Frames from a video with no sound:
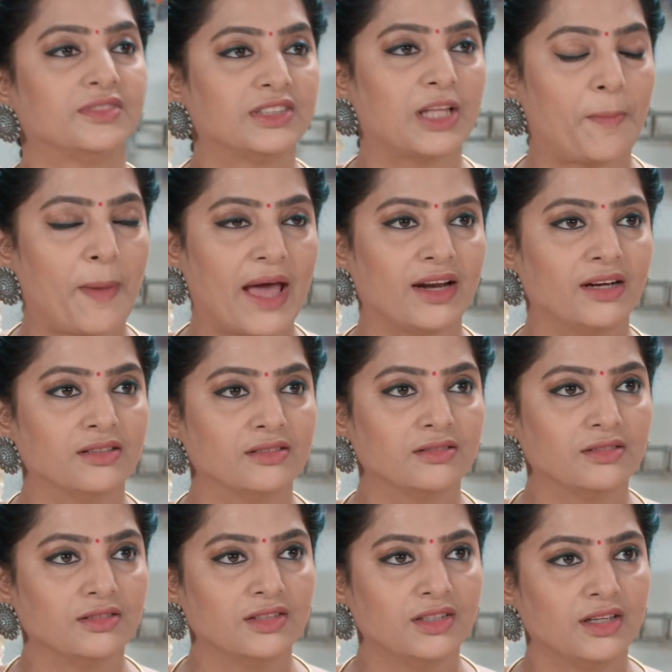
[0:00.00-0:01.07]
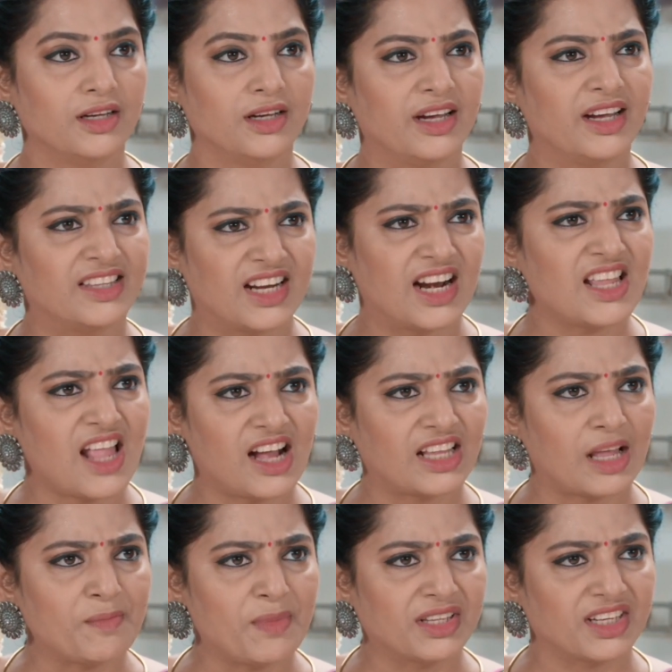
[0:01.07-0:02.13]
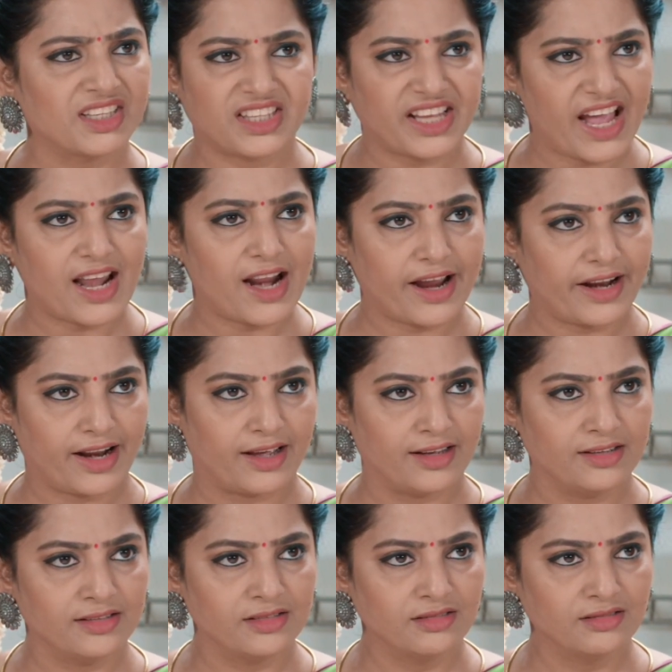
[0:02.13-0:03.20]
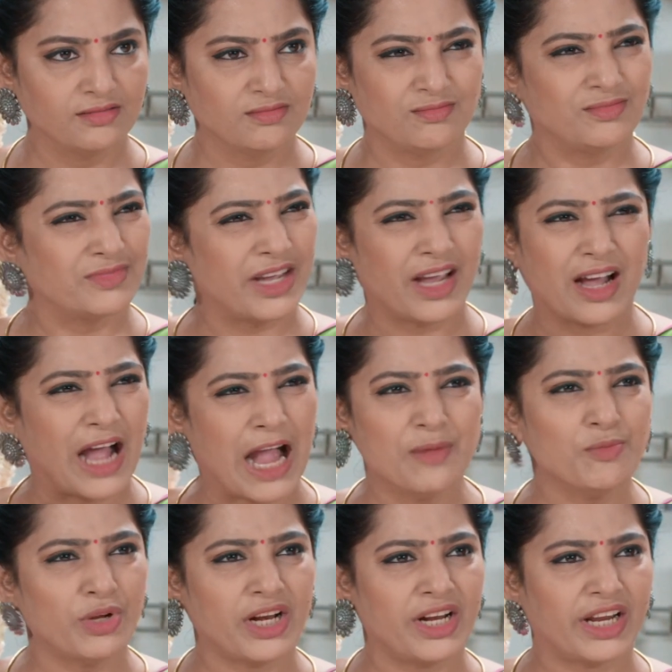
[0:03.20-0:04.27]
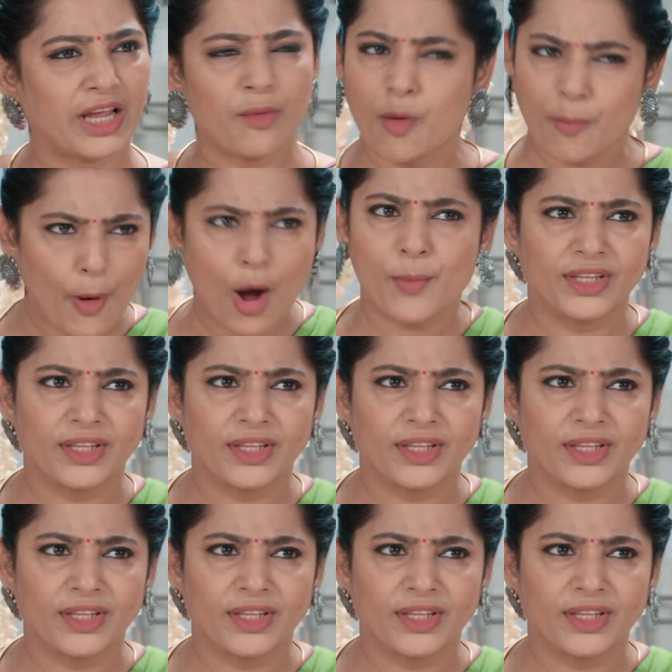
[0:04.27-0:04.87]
இத பாரு இதெல்லாம் நாங்க நம்புறதுக்கு தயாரா இல்ல எங்க கண்ணு முன்னாடி நிக்காம போ